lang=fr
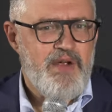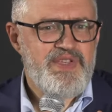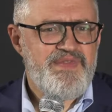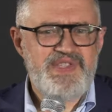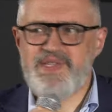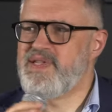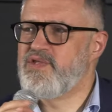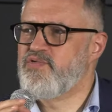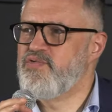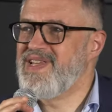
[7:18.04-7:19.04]
Alors vous avez cité
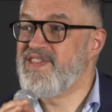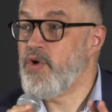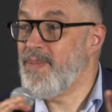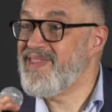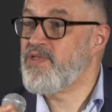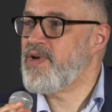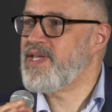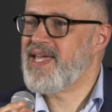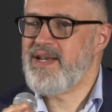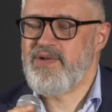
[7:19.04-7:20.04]
tous les domaines dans
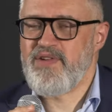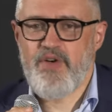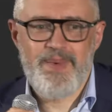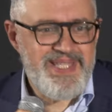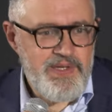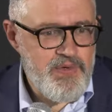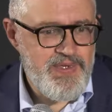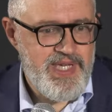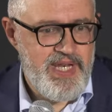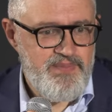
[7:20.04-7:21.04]
lesquels l'informatique
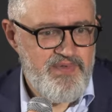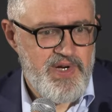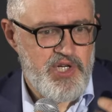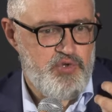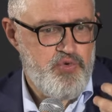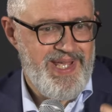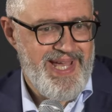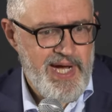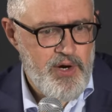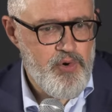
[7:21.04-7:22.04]
quantique allait pouvoir
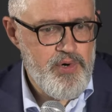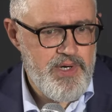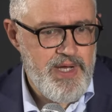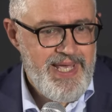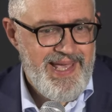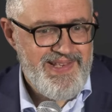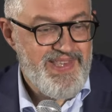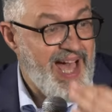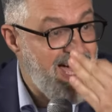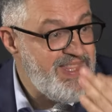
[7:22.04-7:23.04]
jouer un rôle.
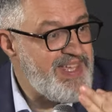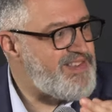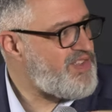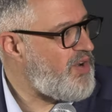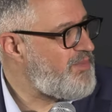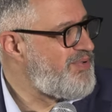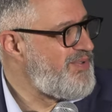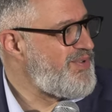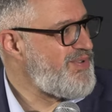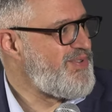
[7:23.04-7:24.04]
Est-ce qu'il y a un
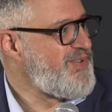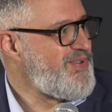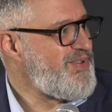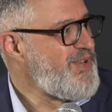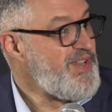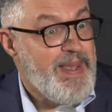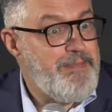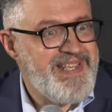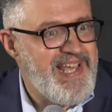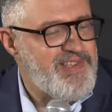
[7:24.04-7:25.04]
exemple
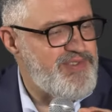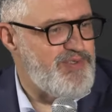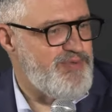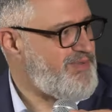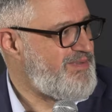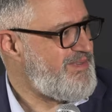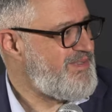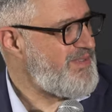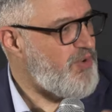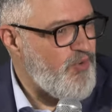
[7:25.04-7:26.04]

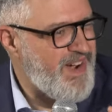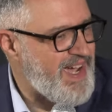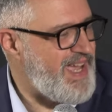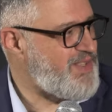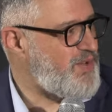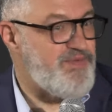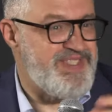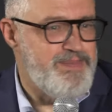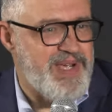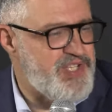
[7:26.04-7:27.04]
d'application euh, concrète que
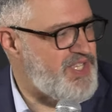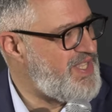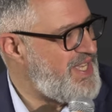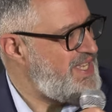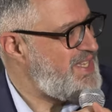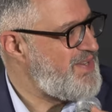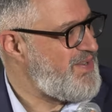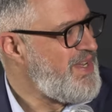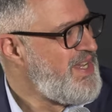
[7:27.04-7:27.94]
vous imaginez euh,